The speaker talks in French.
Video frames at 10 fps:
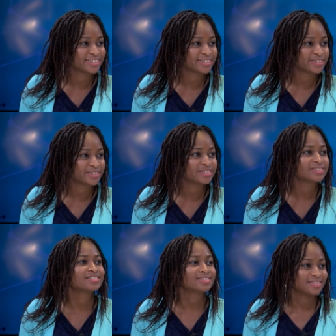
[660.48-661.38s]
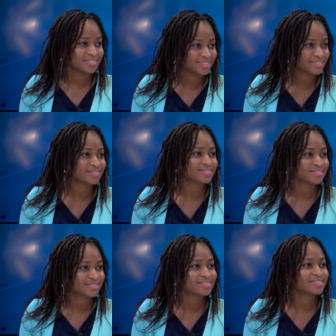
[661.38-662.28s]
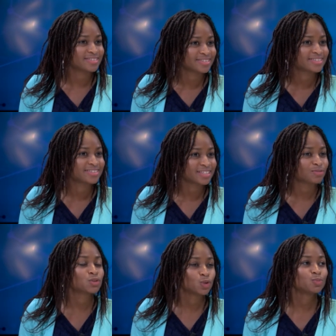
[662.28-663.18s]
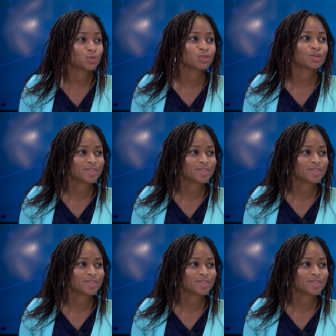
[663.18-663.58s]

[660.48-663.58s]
potes, mon cousin, il est, euh, il est journaliste. Euh, ça fonctionne beaucoup comme